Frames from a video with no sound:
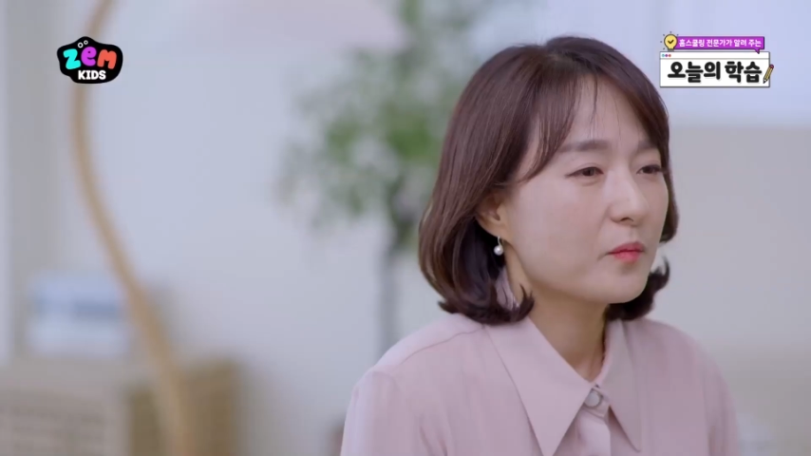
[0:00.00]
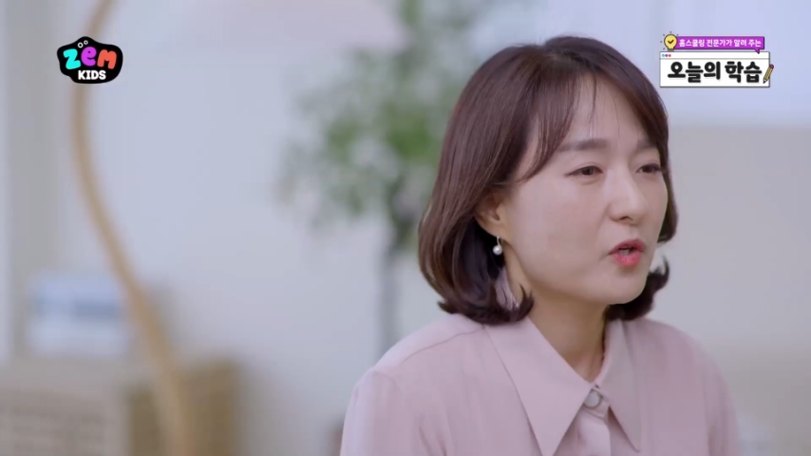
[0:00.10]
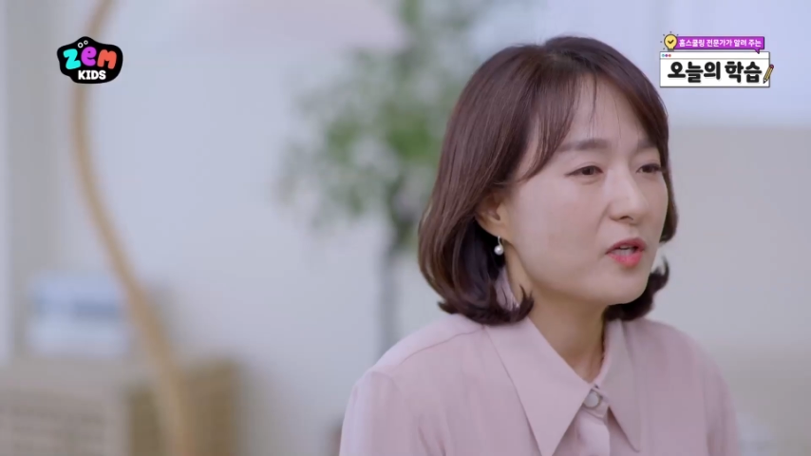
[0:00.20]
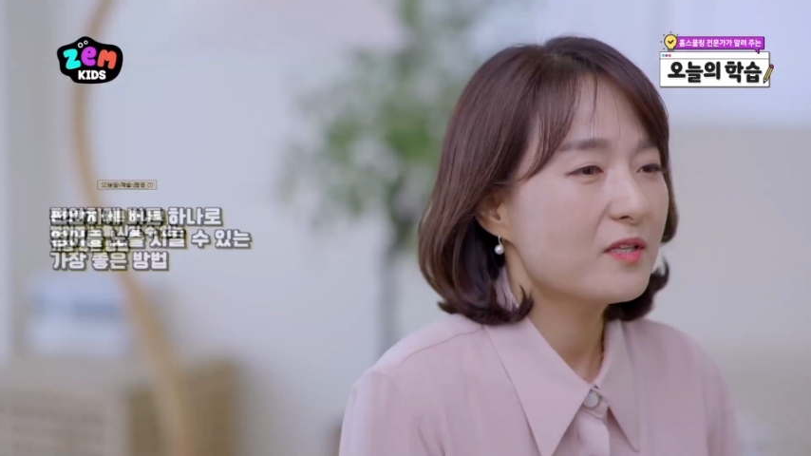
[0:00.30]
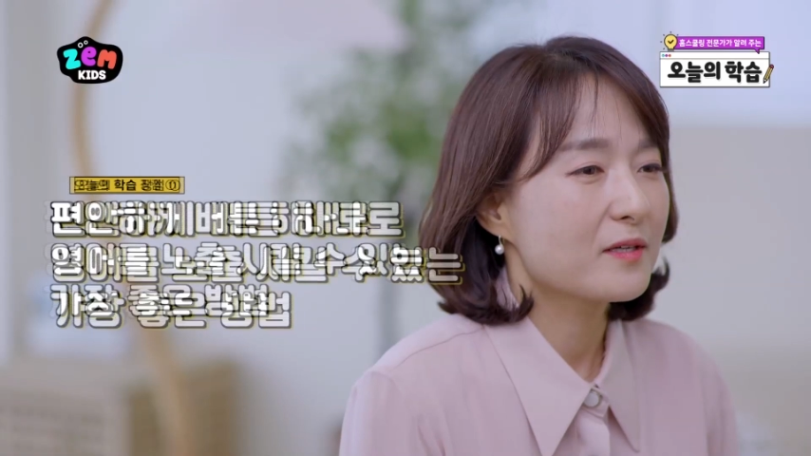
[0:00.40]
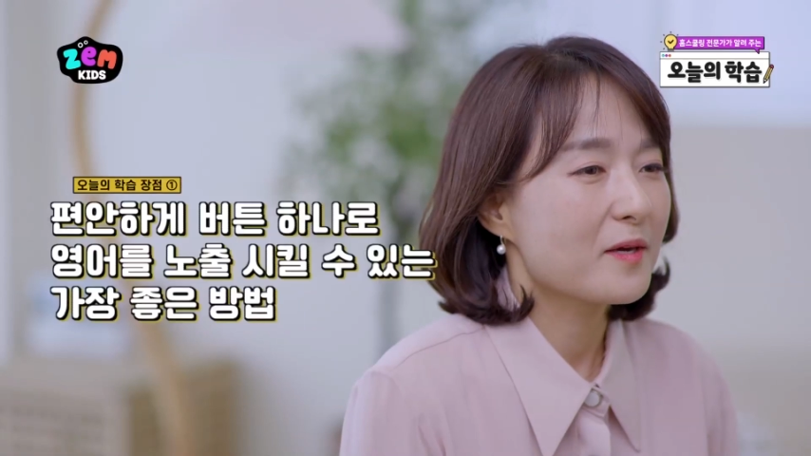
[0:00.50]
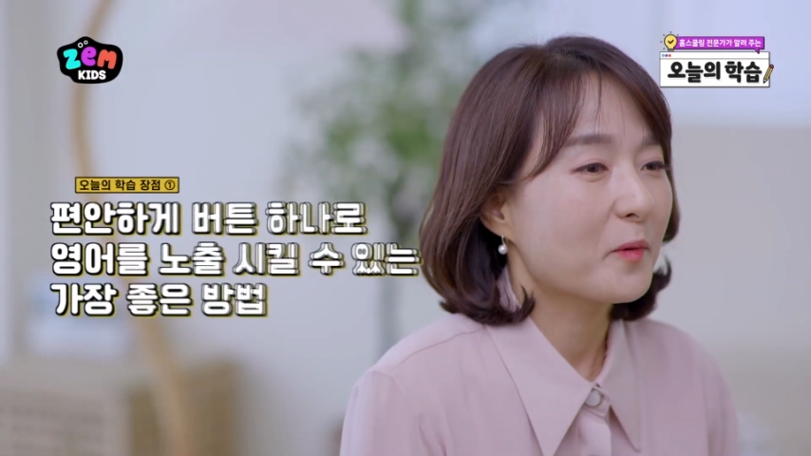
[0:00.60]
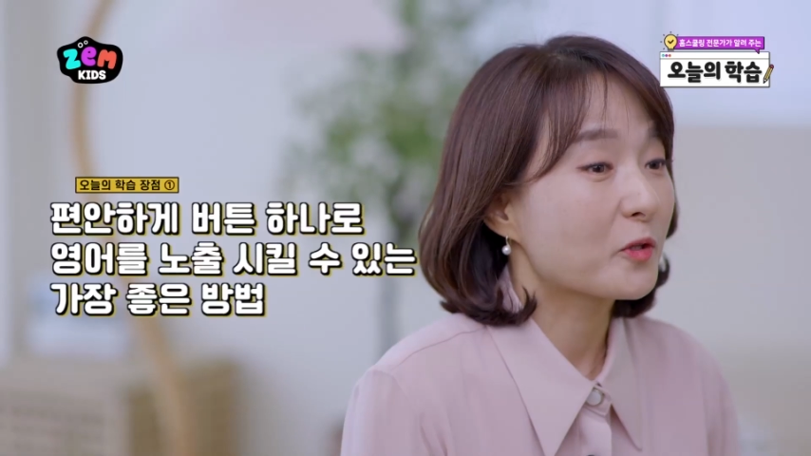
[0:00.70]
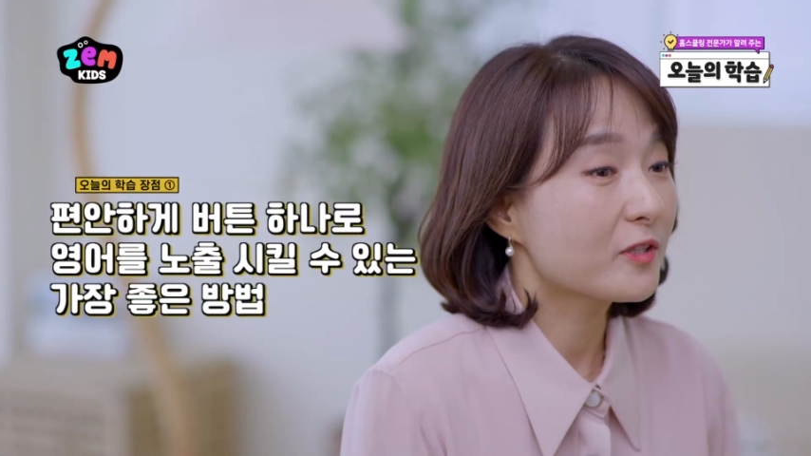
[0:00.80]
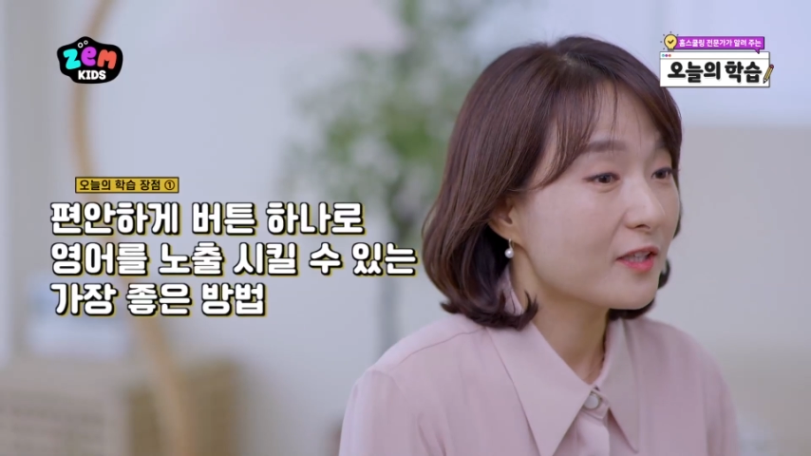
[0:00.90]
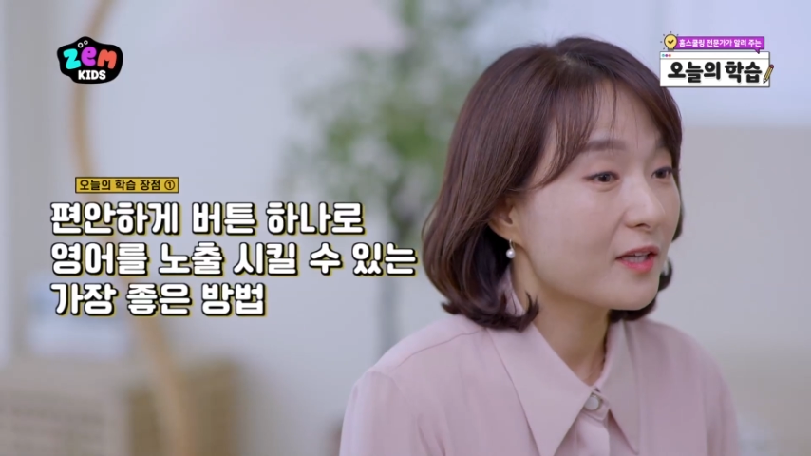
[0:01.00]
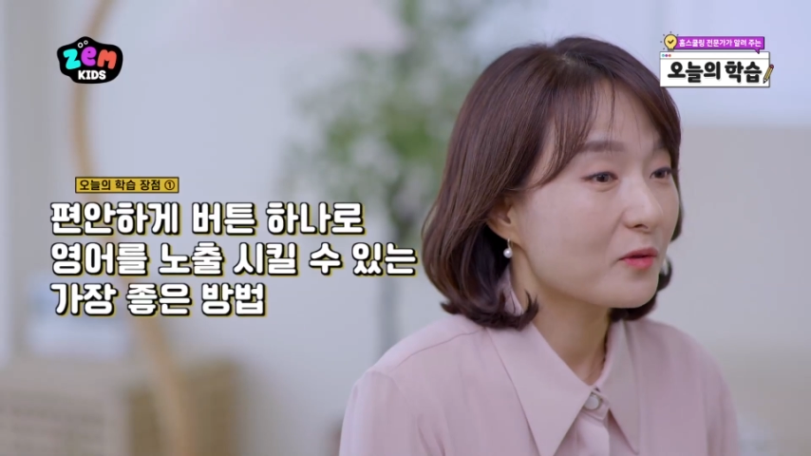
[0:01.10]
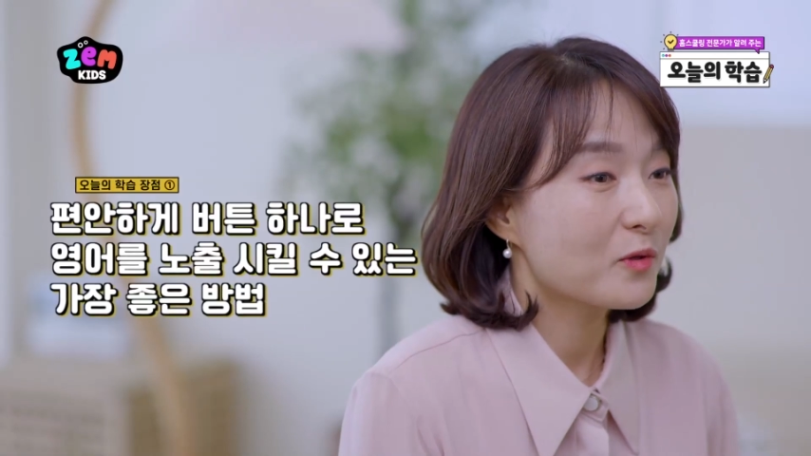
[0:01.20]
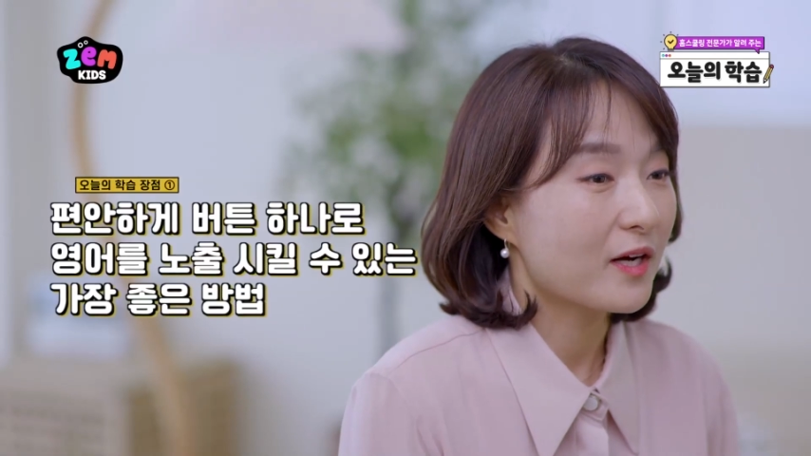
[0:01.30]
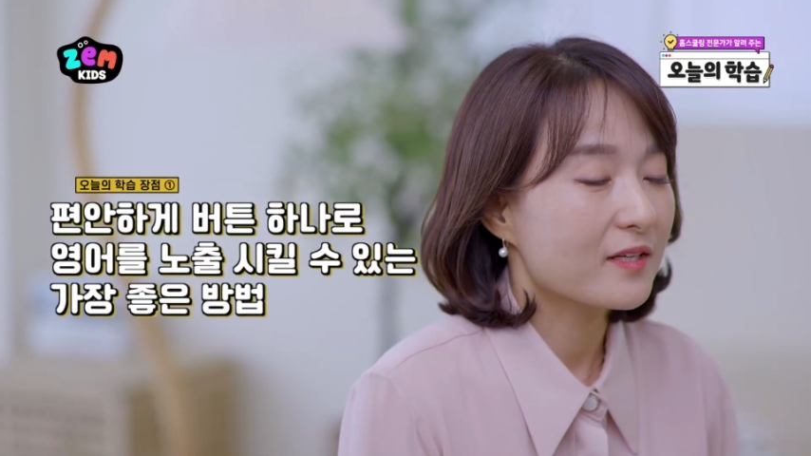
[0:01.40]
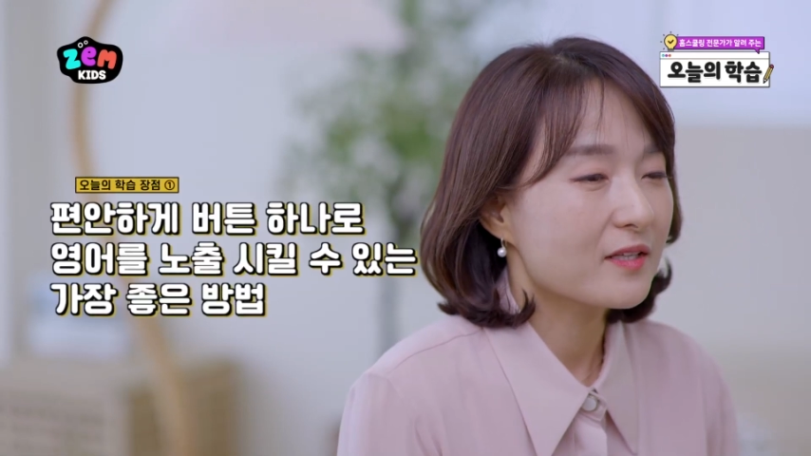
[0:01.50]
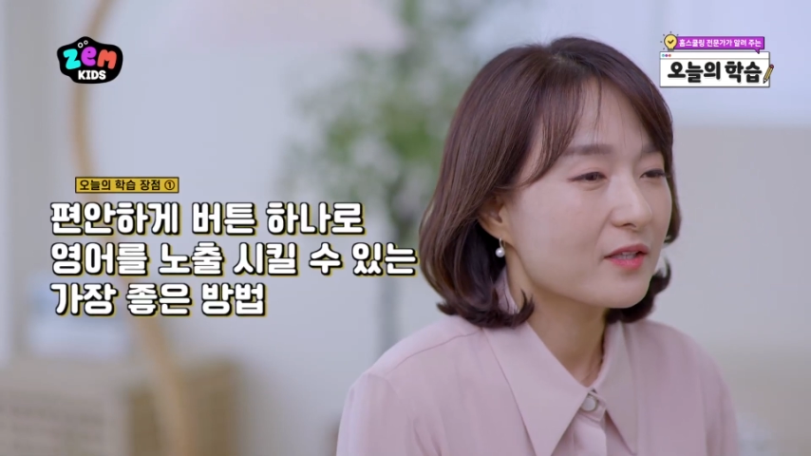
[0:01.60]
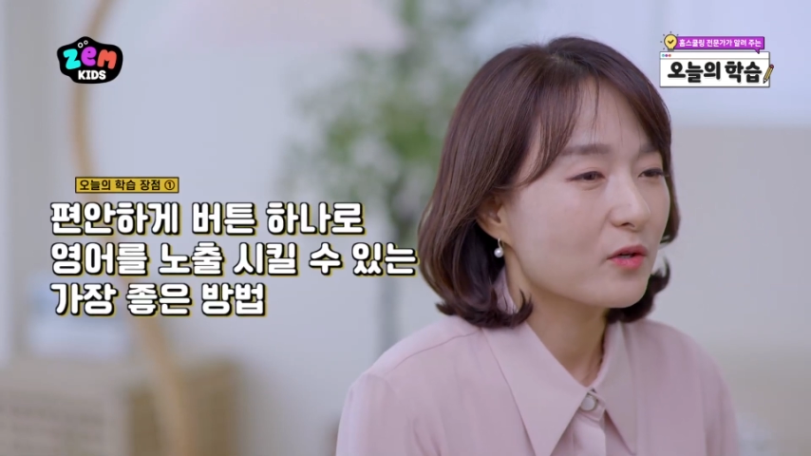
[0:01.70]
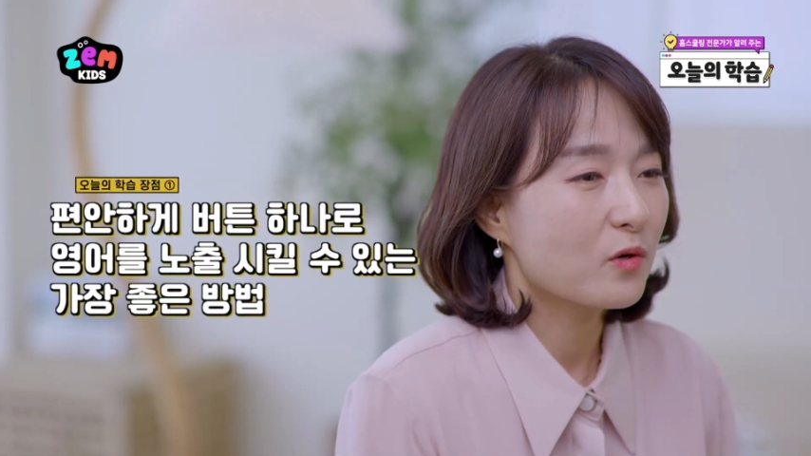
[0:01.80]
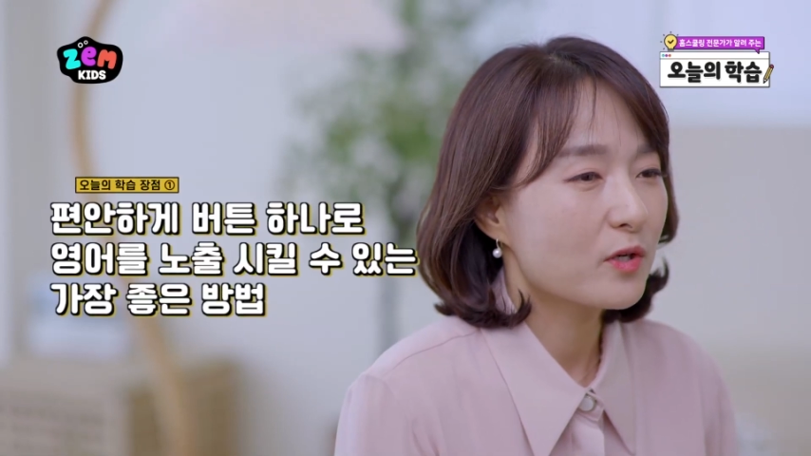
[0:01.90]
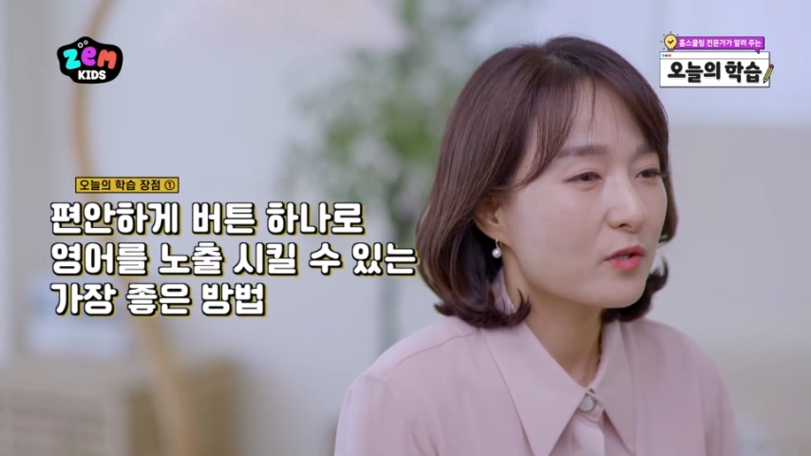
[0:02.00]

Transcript: 편안하게 버튼 하나로 아이한테 영어